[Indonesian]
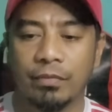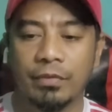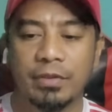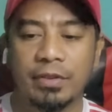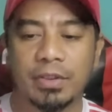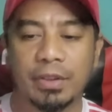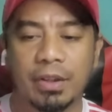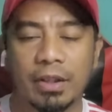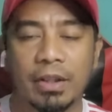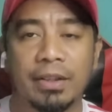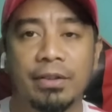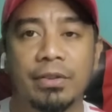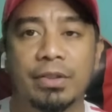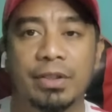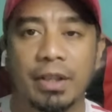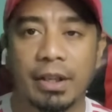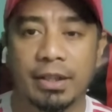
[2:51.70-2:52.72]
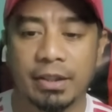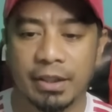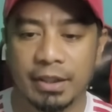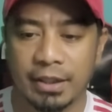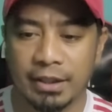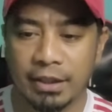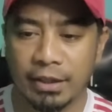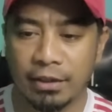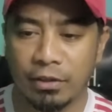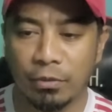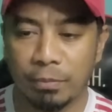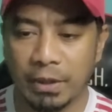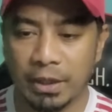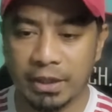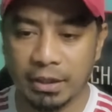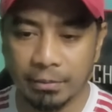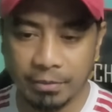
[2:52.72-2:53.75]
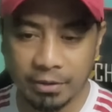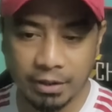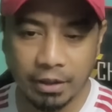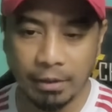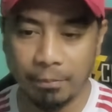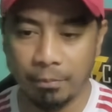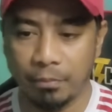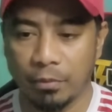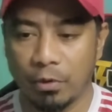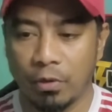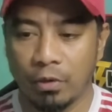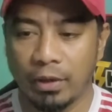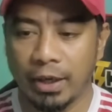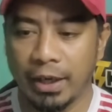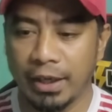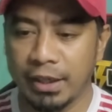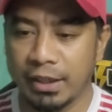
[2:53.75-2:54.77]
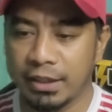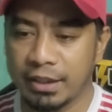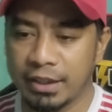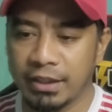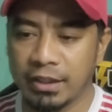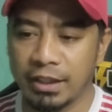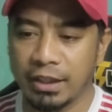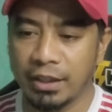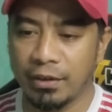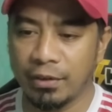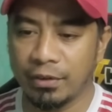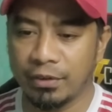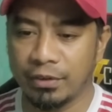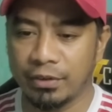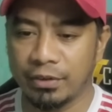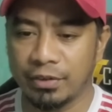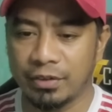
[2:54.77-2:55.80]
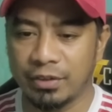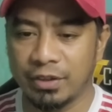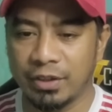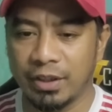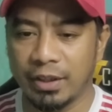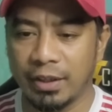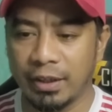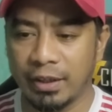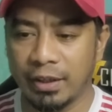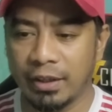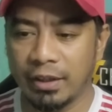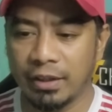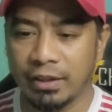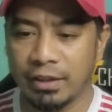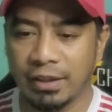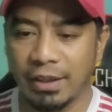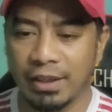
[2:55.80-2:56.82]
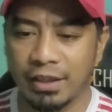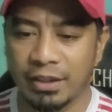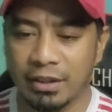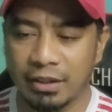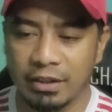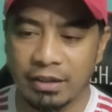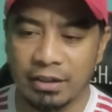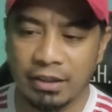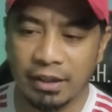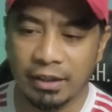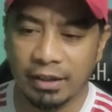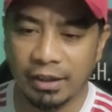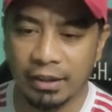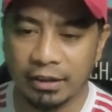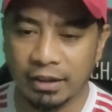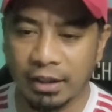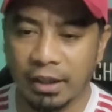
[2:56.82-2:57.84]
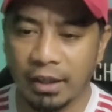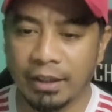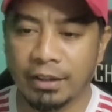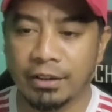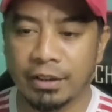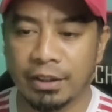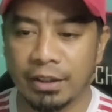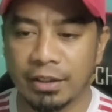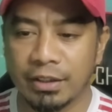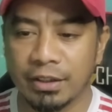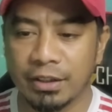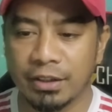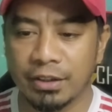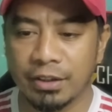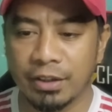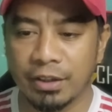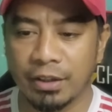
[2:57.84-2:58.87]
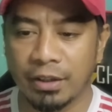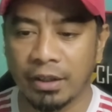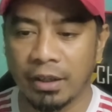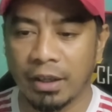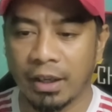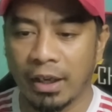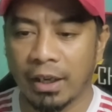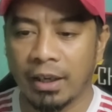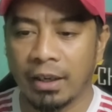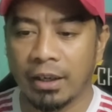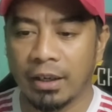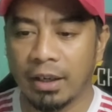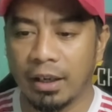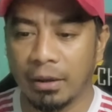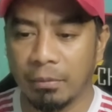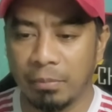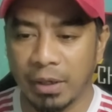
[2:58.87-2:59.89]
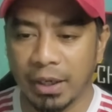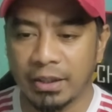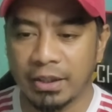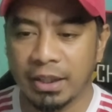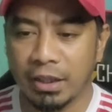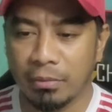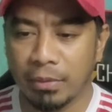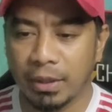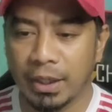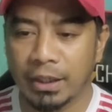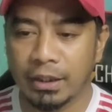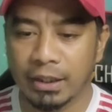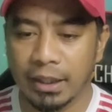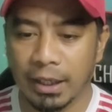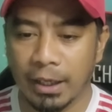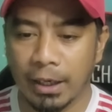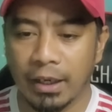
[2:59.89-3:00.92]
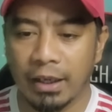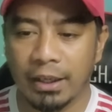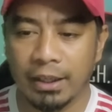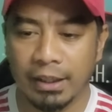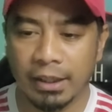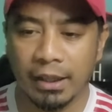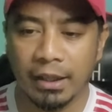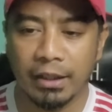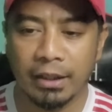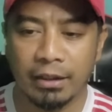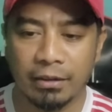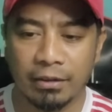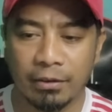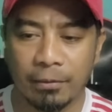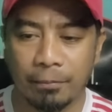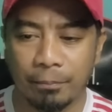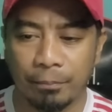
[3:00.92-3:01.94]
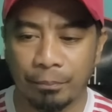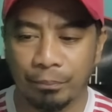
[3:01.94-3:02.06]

GL News guys jangan lupa subscribe oke okay, ini stadion JIS e Jakarta International dan uh, Brazil menentang Iran itu